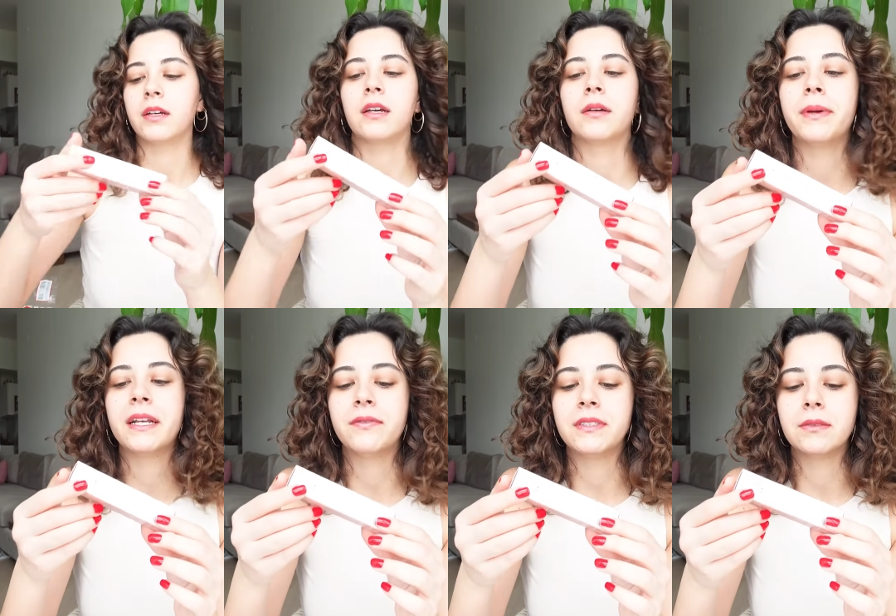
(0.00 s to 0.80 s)
e,
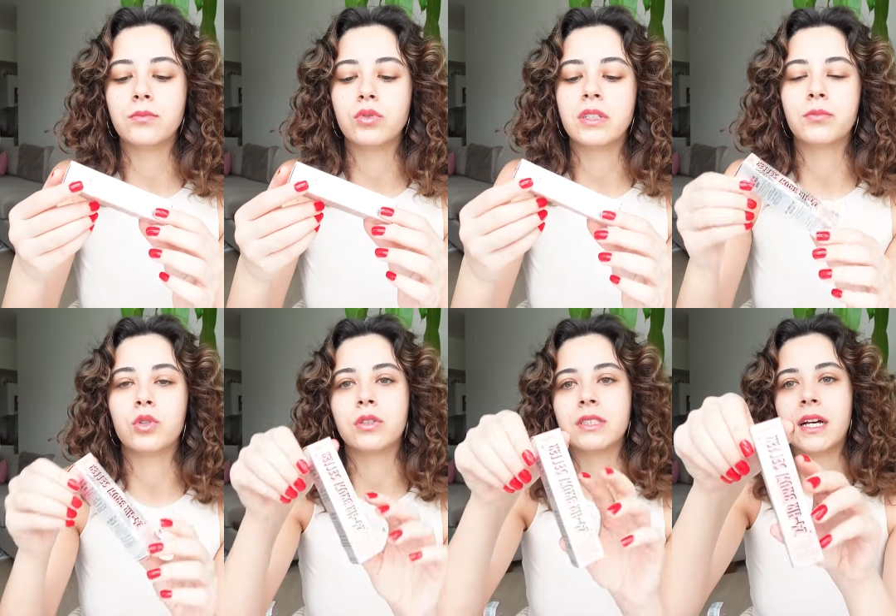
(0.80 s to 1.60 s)
Benefit'in bu
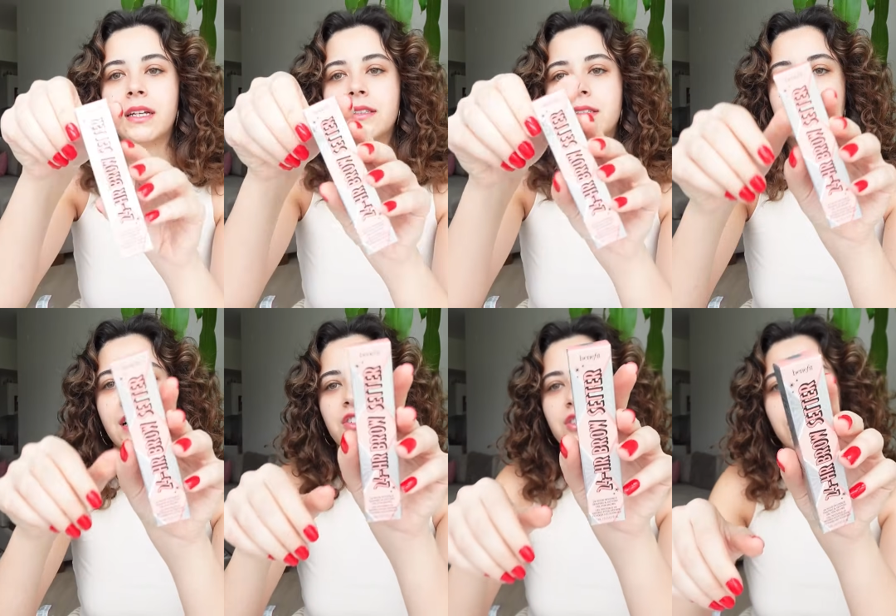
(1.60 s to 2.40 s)
24 saat
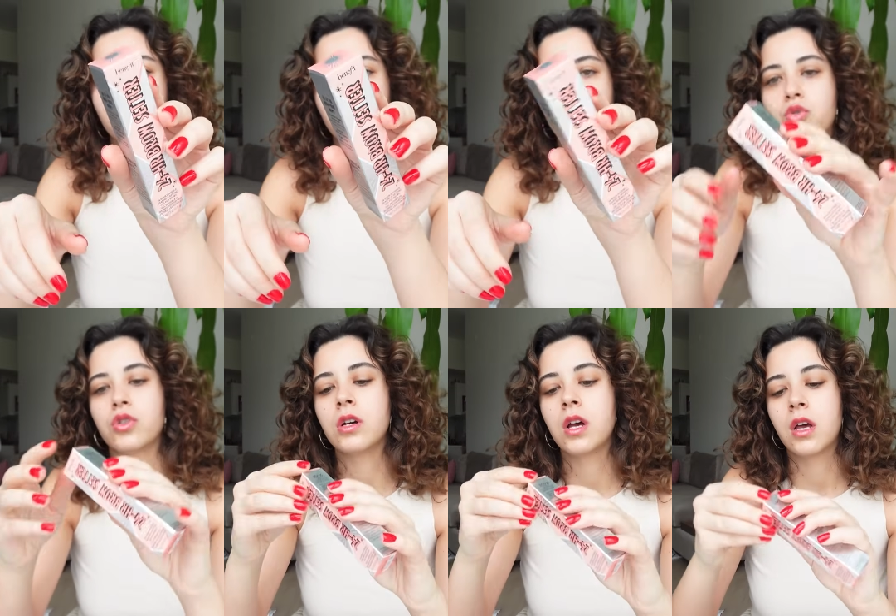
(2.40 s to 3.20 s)
kaşları tutucu
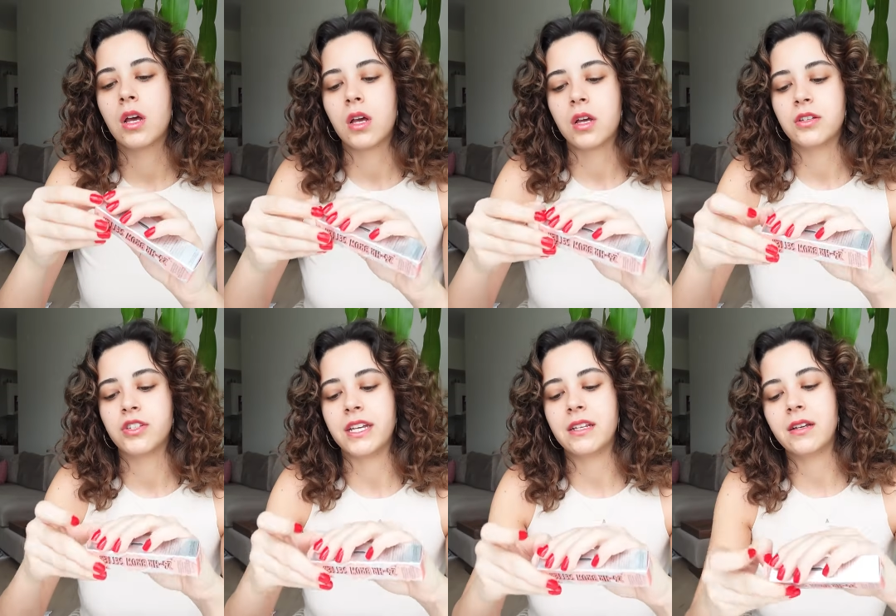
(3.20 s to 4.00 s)

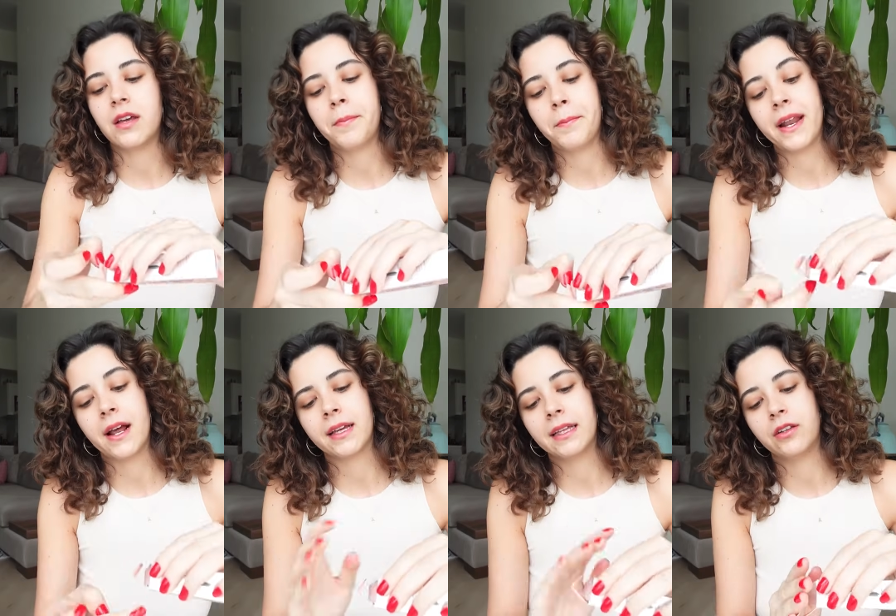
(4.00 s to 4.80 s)
şeyini hep
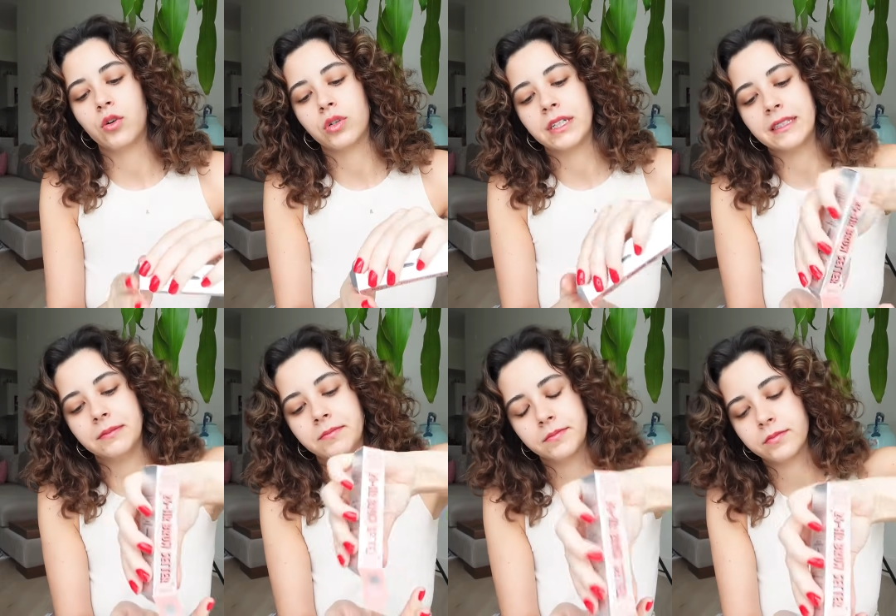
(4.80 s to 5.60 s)
merak ediyor
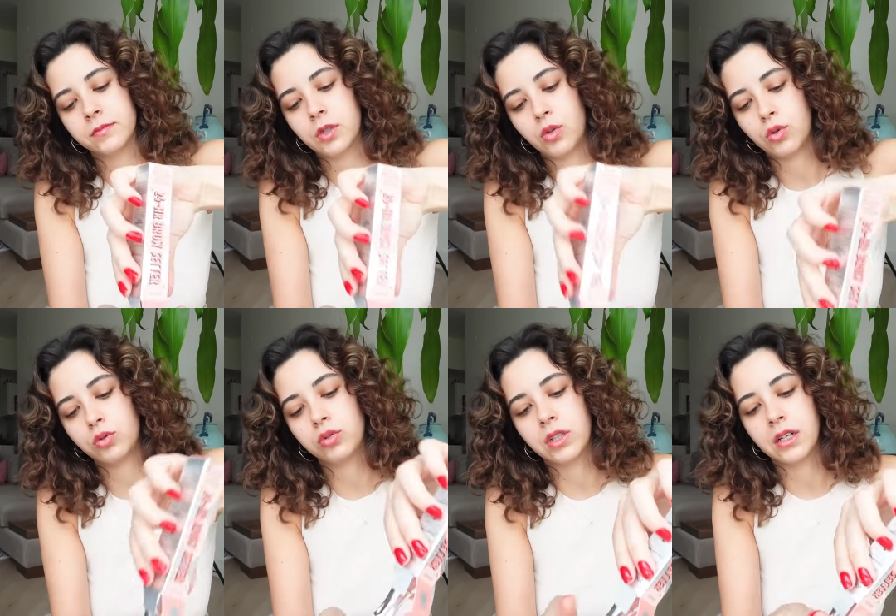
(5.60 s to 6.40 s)
idim.
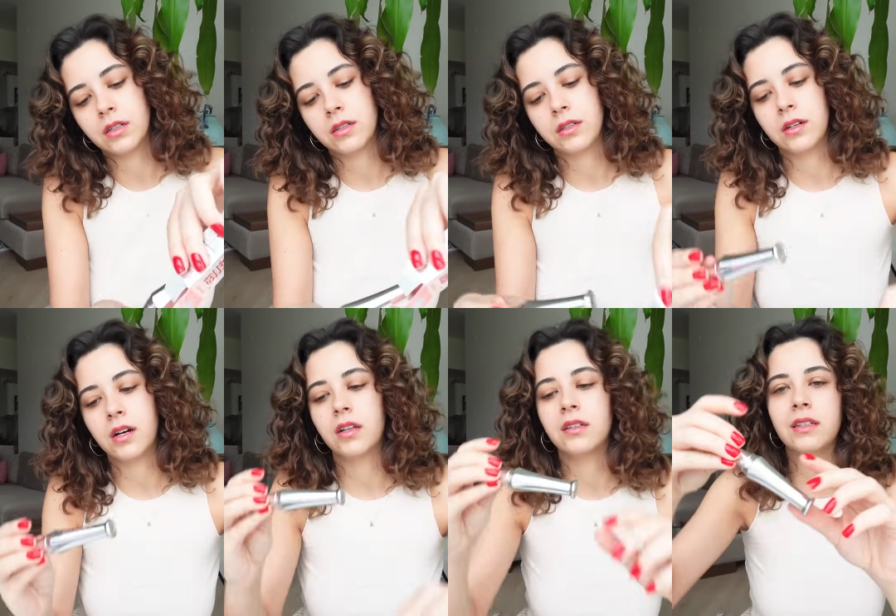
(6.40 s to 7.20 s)
Onu da
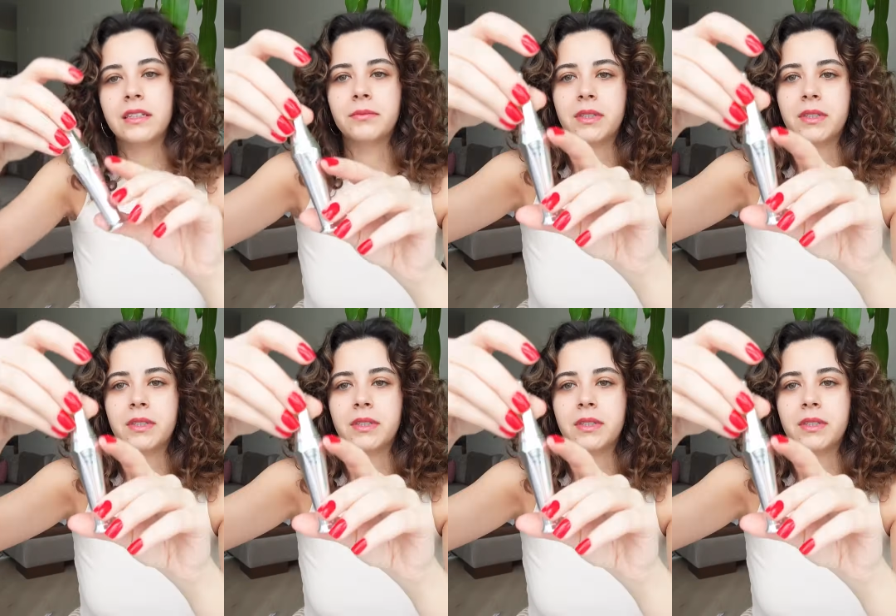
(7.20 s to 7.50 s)
al alayım